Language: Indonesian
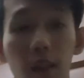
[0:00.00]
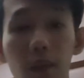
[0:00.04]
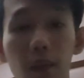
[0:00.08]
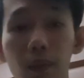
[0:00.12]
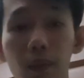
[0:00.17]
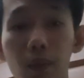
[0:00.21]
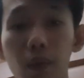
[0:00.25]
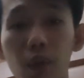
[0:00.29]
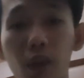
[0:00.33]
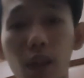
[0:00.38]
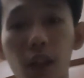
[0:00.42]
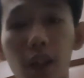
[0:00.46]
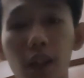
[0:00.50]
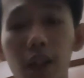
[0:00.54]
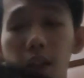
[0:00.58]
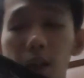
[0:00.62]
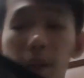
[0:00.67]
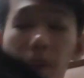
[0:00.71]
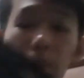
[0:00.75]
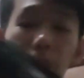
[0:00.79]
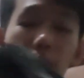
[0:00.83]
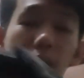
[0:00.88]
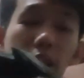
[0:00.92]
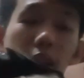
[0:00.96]
mungkin
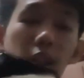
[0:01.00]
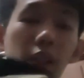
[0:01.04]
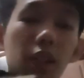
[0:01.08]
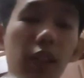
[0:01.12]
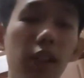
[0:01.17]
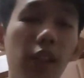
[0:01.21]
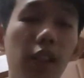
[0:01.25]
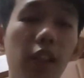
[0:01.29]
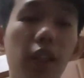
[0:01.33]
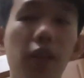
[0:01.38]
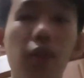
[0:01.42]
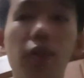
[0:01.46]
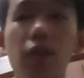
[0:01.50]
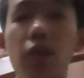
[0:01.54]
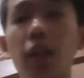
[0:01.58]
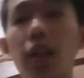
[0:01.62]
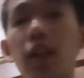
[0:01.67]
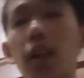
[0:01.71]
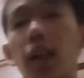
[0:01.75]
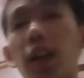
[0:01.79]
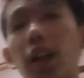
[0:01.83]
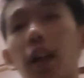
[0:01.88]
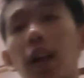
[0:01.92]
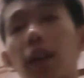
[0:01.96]
sampai di sini juga
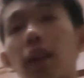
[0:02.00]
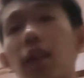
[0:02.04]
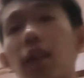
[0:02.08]
kita akan